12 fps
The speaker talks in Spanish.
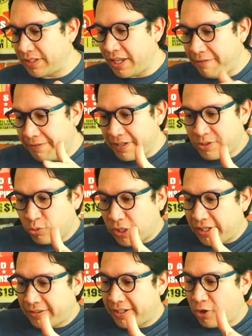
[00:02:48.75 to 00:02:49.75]
F es
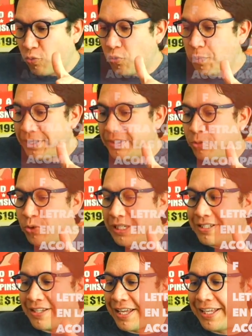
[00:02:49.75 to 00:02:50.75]
una letra comúnmente
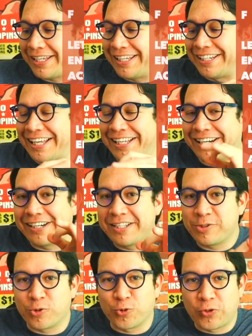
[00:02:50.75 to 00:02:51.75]
utilizada en las
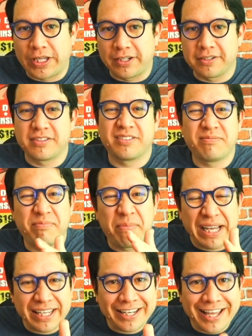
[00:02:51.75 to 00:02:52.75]
redes sociales.
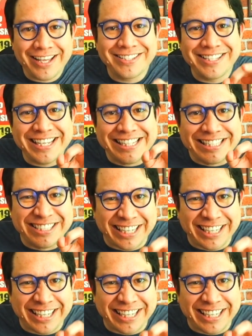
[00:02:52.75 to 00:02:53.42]
Más que nada es en el chat